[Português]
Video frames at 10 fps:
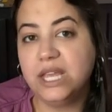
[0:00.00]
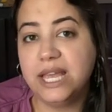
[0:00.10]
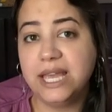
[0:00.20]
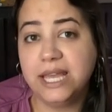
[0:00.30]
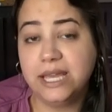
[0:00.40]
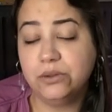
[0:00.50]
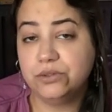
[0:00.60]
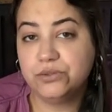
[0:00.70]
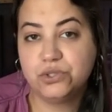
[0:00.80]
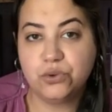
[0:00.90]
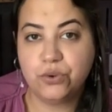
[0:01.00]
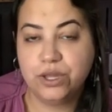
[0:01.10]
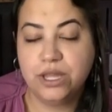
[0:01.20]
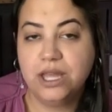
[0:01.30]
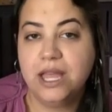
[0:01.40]
É, eu não
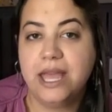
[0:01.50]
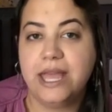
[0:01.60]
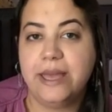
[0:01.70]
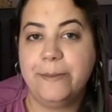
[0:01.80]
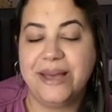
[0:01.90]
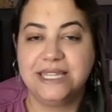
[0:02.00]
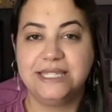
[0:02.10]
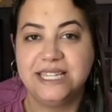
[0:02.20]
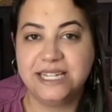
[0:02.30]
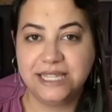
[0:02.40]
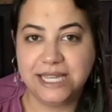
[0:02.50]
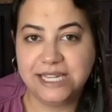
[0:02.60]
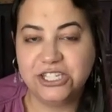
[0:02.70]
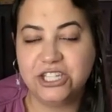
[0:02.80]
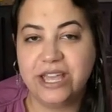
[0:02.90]
sou é, parceira
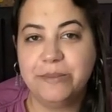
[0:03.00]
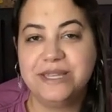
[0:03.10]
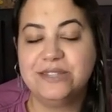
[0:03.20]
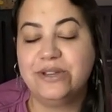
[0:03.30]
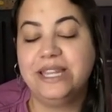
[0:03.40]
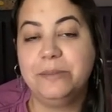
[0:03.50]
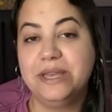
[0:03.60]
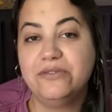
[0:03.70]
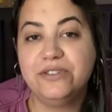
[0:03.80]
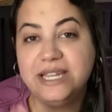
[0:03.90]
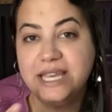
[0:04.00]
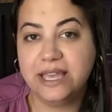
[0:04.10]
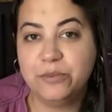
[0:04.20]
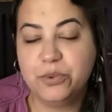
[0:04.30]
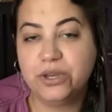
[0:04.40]
deles, né? Mas eu até me
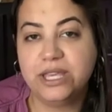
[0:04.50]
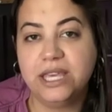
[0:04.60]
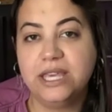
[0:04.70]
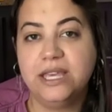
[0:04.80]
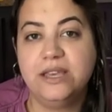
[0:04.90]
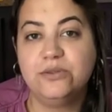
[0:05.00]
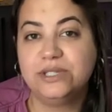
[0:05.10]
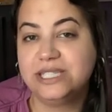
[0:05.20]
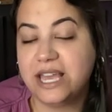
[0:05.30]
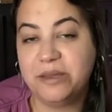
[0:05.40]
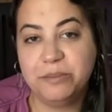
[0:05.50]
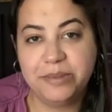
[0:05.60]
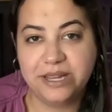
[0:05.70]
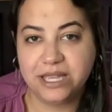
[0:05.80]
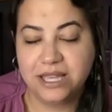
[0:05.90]
afiliei porque eu
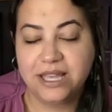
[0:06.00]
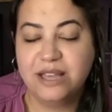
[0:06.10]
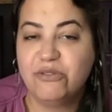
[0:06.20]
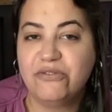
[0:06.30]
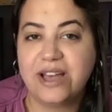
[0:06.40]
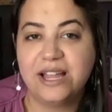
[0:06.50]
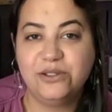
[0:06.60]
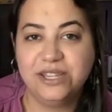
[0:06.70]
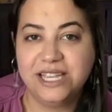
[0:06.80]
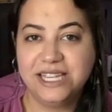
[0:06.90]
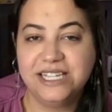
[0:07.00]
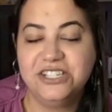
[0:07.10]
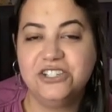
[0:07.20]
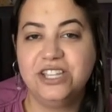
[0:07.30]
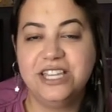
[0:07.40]
sempre falo
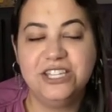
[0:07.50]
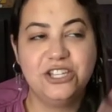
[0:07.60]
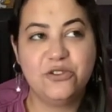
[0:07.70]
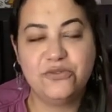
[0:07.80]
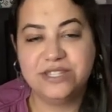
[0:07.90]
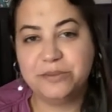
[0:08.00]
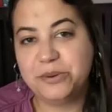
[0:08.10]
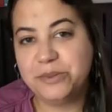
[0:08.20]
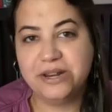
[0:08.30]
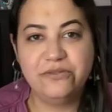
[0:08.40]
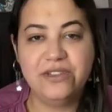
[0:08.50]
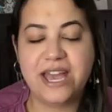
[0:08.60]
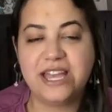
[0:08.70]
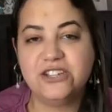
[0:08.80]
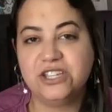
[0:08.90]
deles desde que eu fiz a primeira
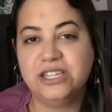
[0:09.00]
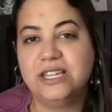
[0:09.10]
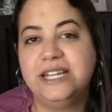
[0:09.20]
viagem, ainda